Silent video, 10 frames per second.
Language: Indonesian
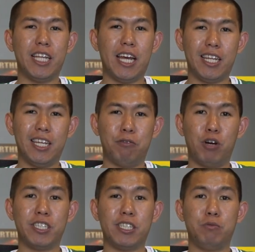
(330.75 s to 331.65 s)
dari
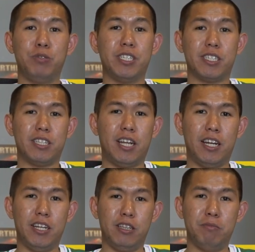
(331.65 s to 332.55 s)
Washington Wizards. Nah,
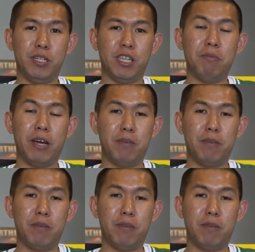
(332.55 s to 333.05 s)
dia ini menitnya baik